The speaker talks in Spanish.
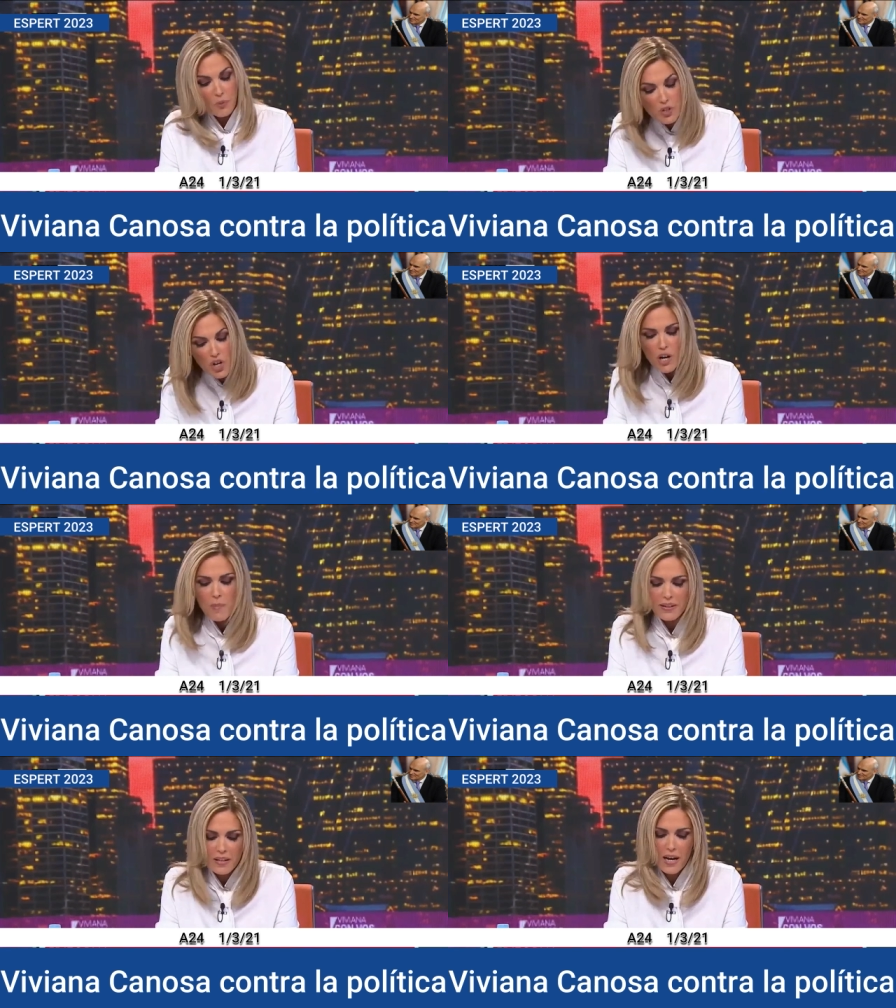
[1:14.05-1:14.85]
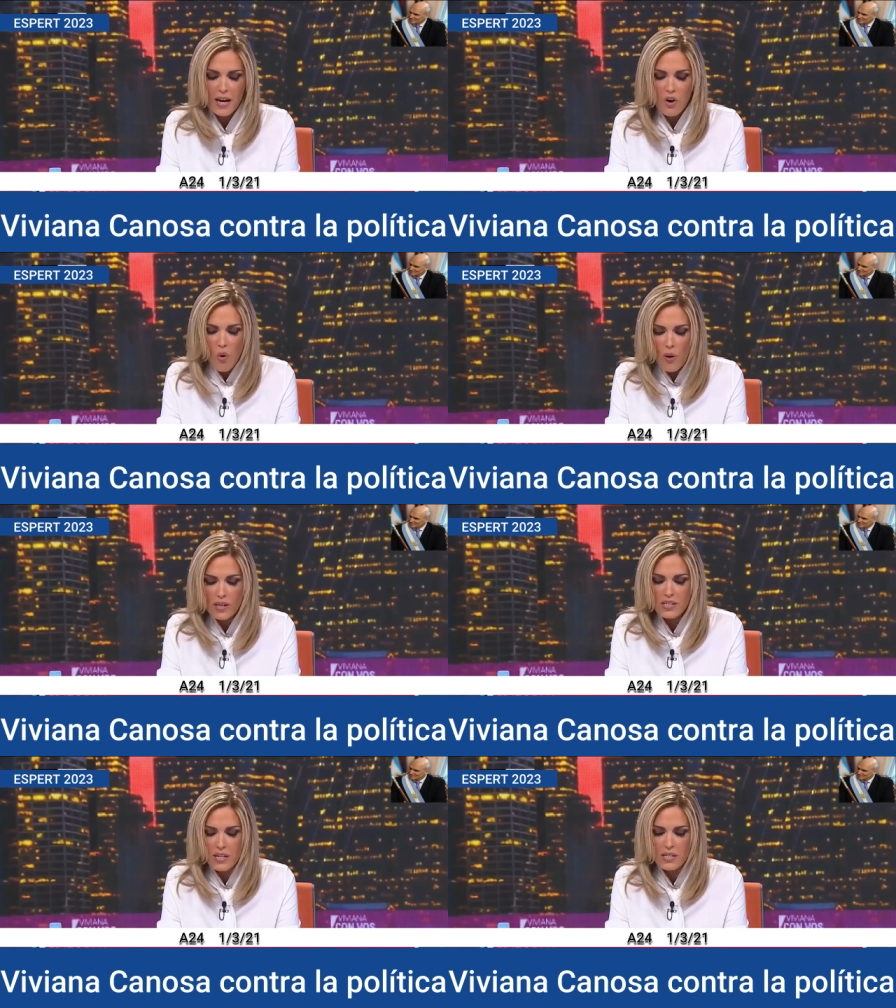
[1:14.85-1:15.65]
pusieron a investigar a los
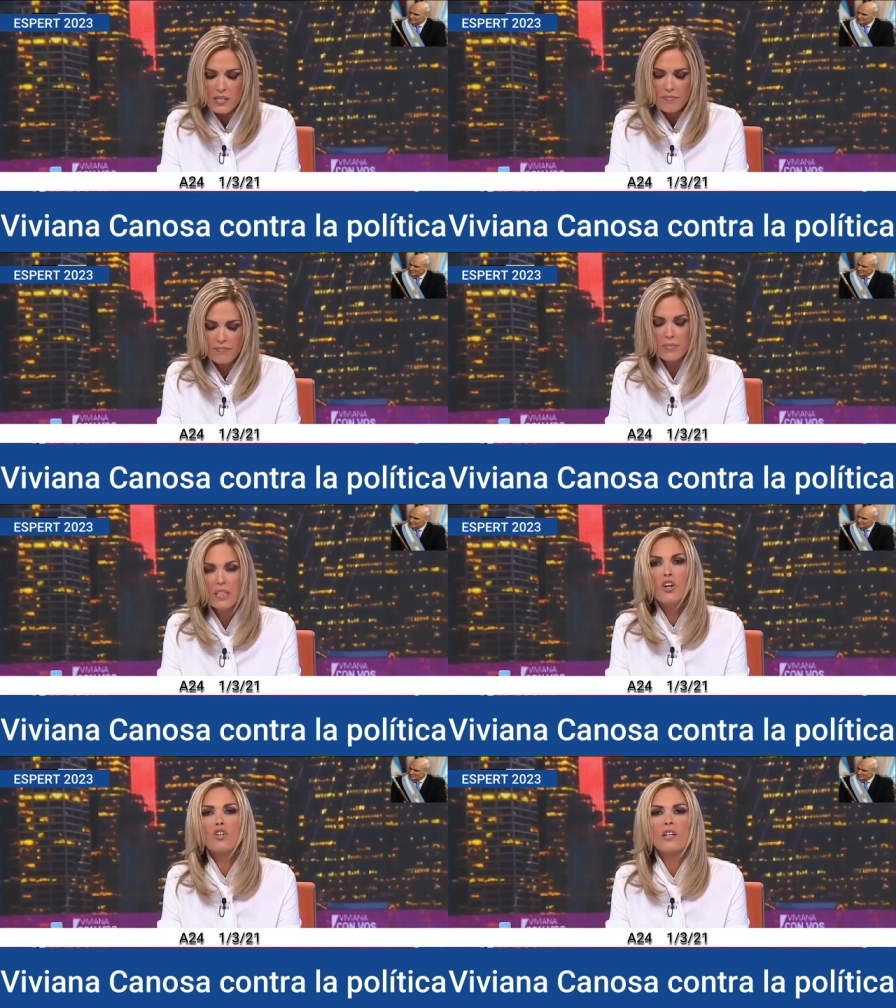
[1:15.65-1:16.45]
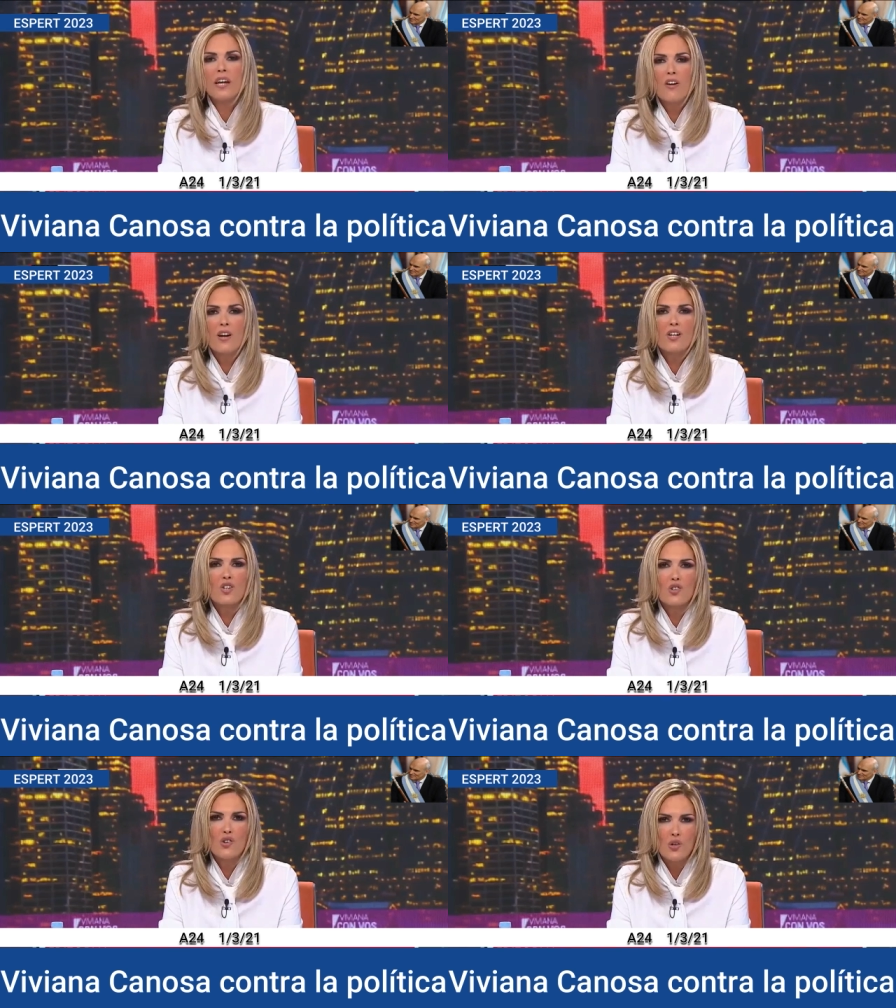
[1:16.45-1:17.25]
jueces y condenaron al
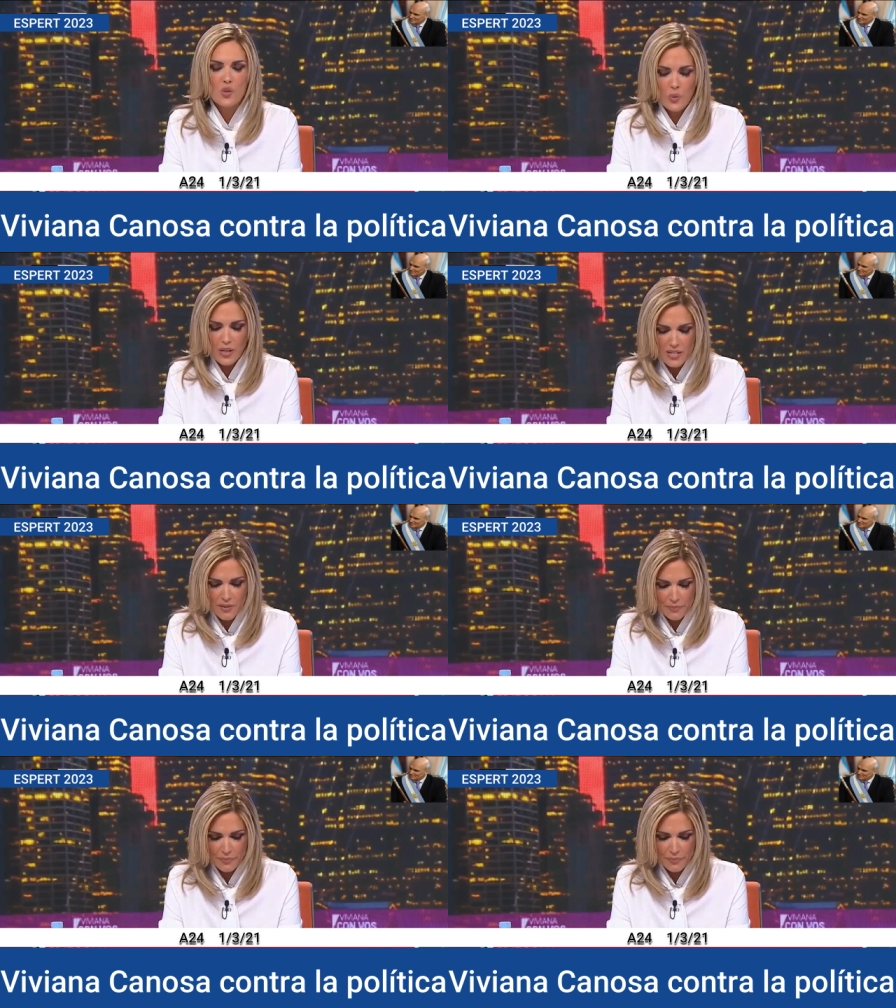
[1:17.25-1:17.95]
socio de su vice.